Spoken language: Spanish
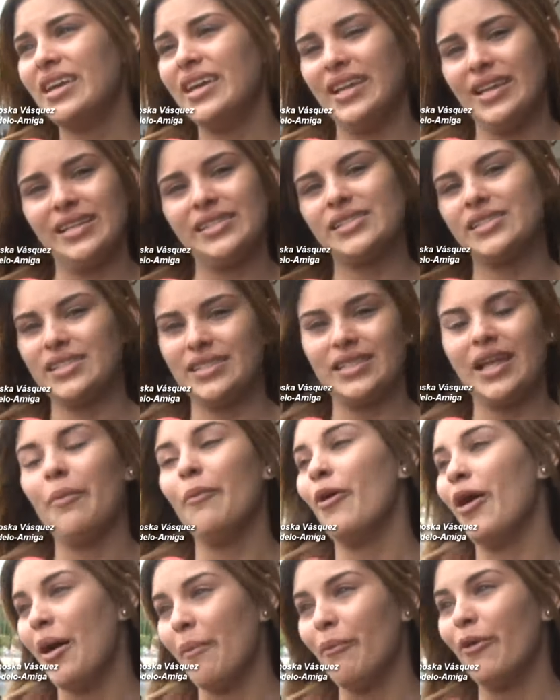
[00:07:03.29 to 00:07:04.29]
Y
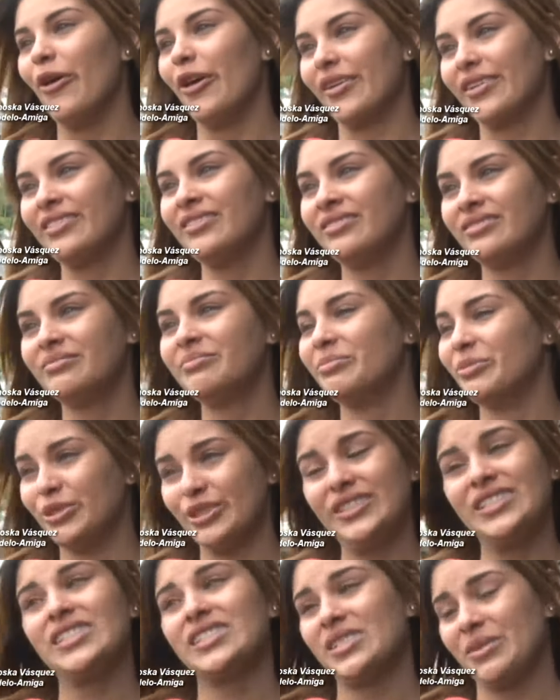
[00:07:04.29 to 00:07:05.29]
necesitamos amor,
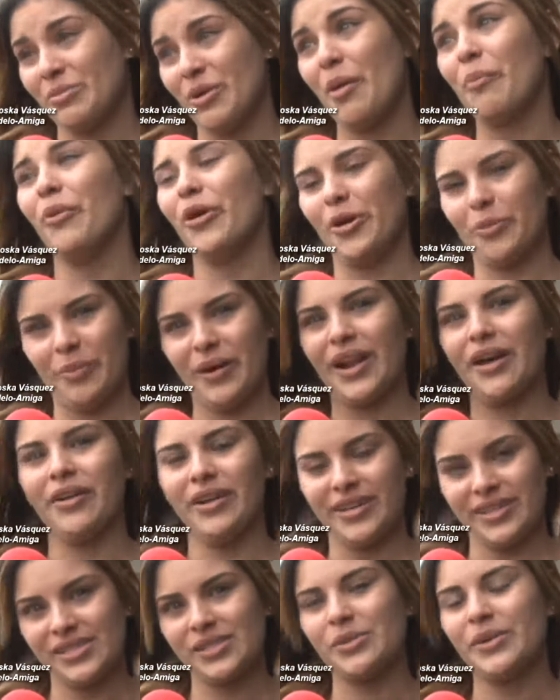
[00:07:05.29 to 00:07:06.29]
muchísimo amor para
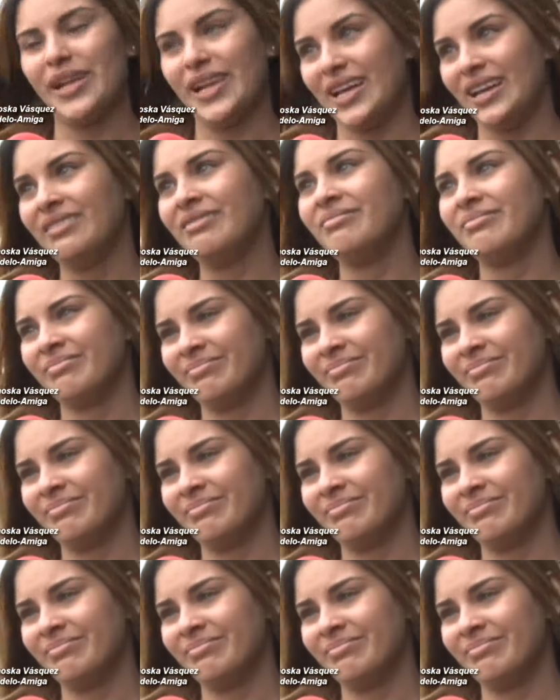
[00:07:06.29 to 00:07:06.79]
Venezuela.